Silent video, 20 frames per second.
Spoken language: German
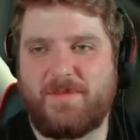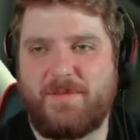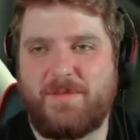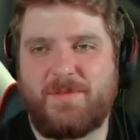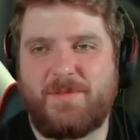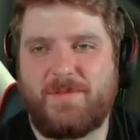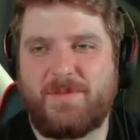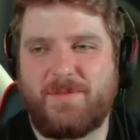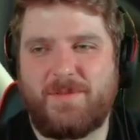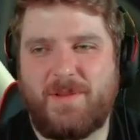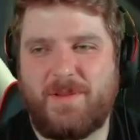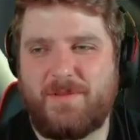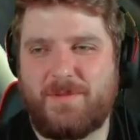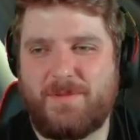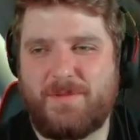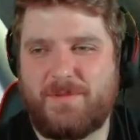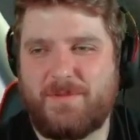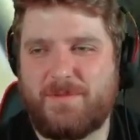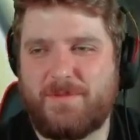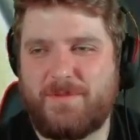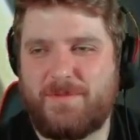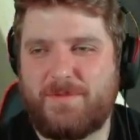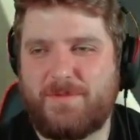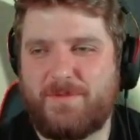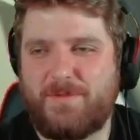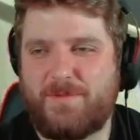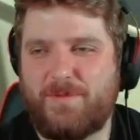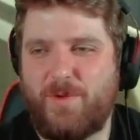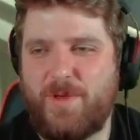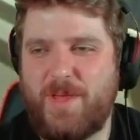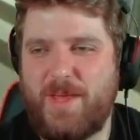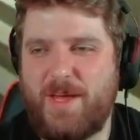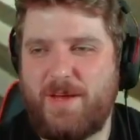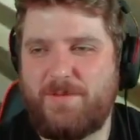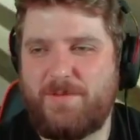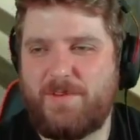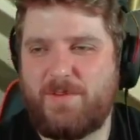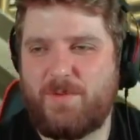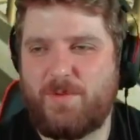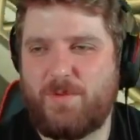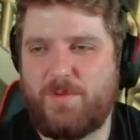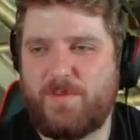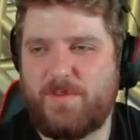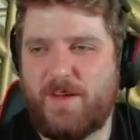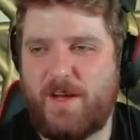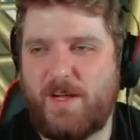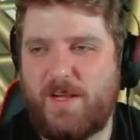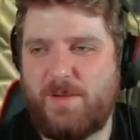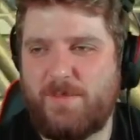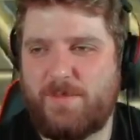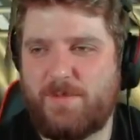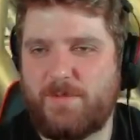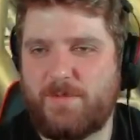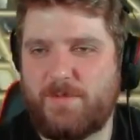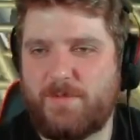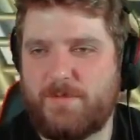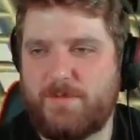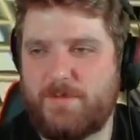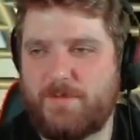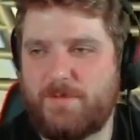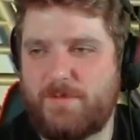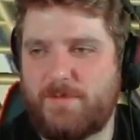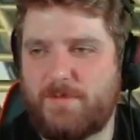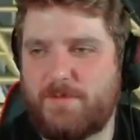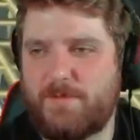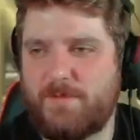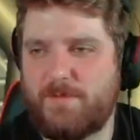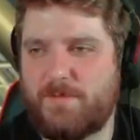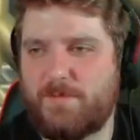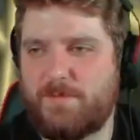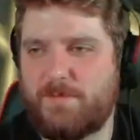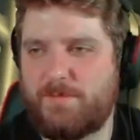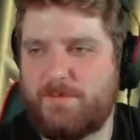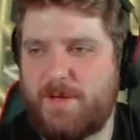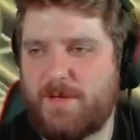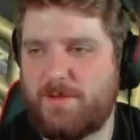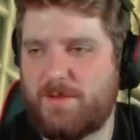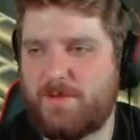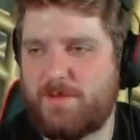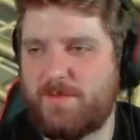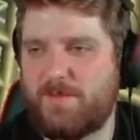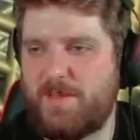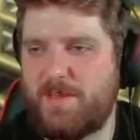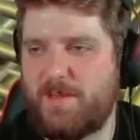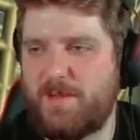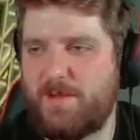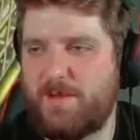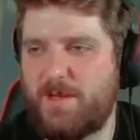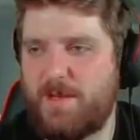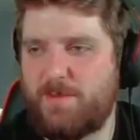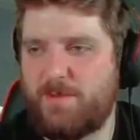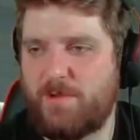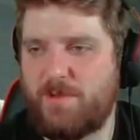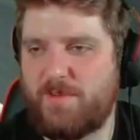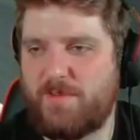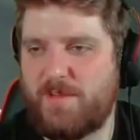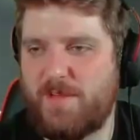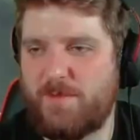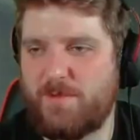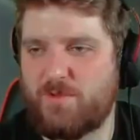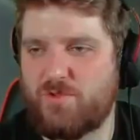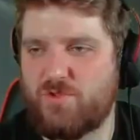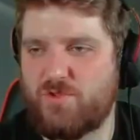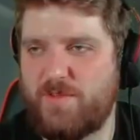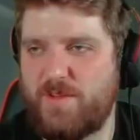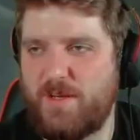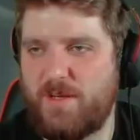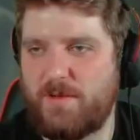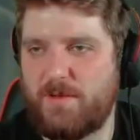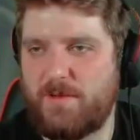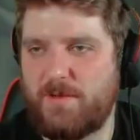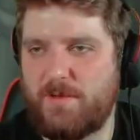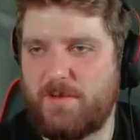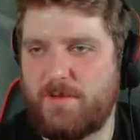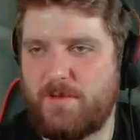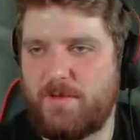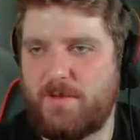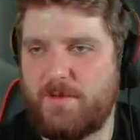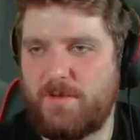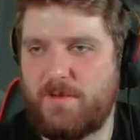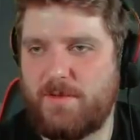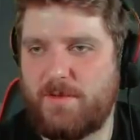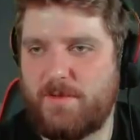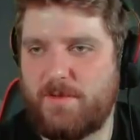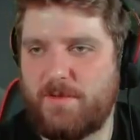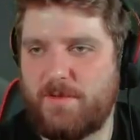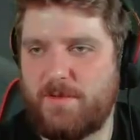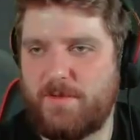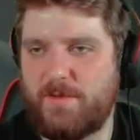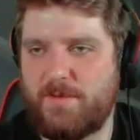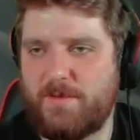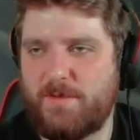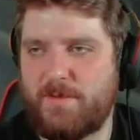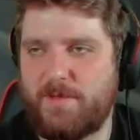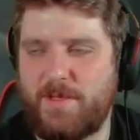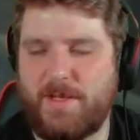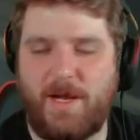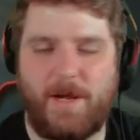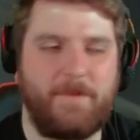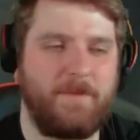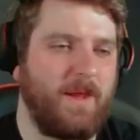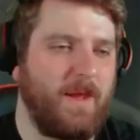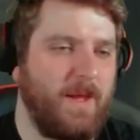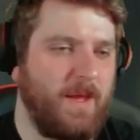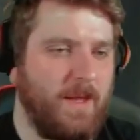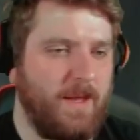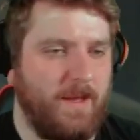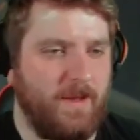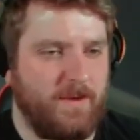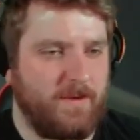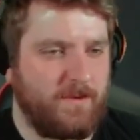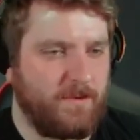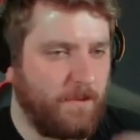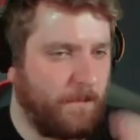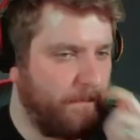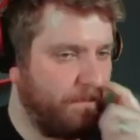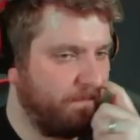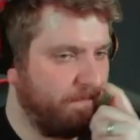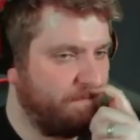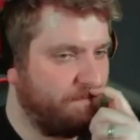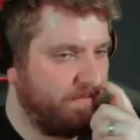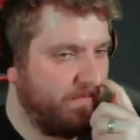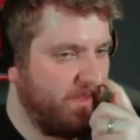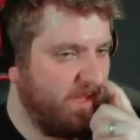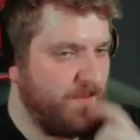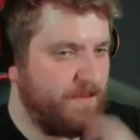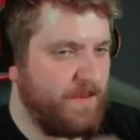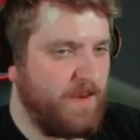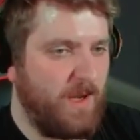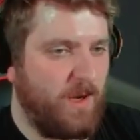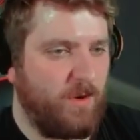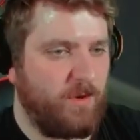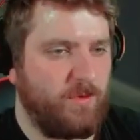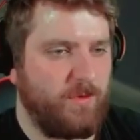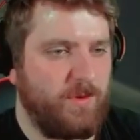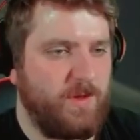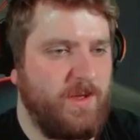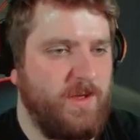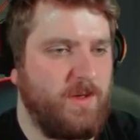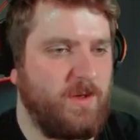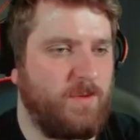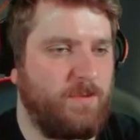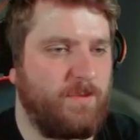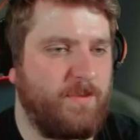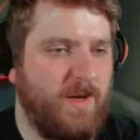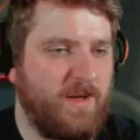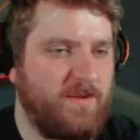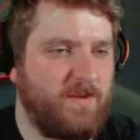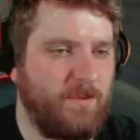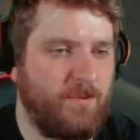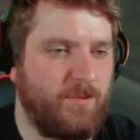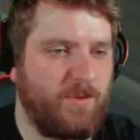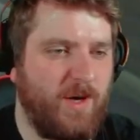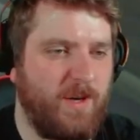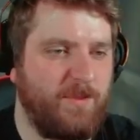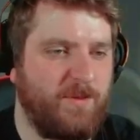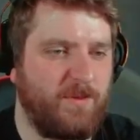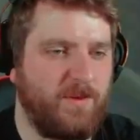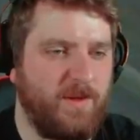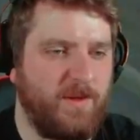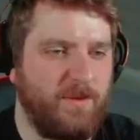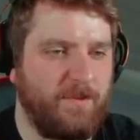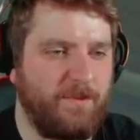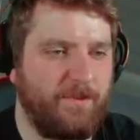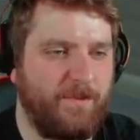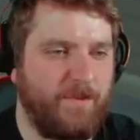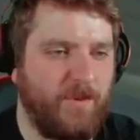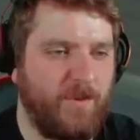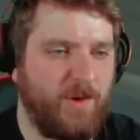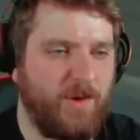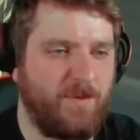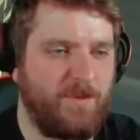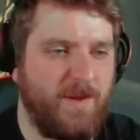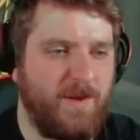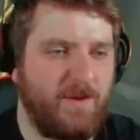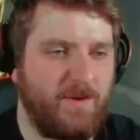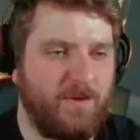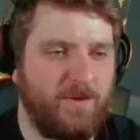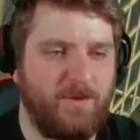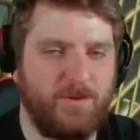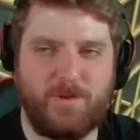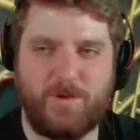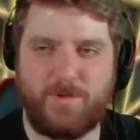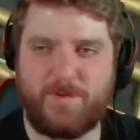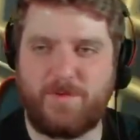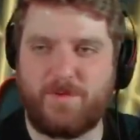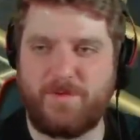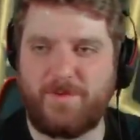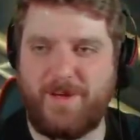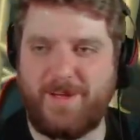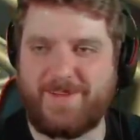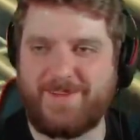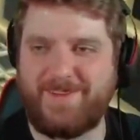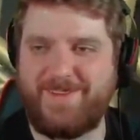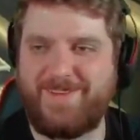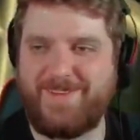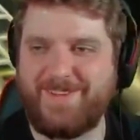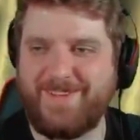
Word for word: Und du denkst so, woher, wieso, weshalb? Macht euch das Leben doch nicht selber so schwer. Ja? Egal. So. Ich bin auch nur hier, um Max im Prime zu geben und auf meine Runde Uhr zu warten.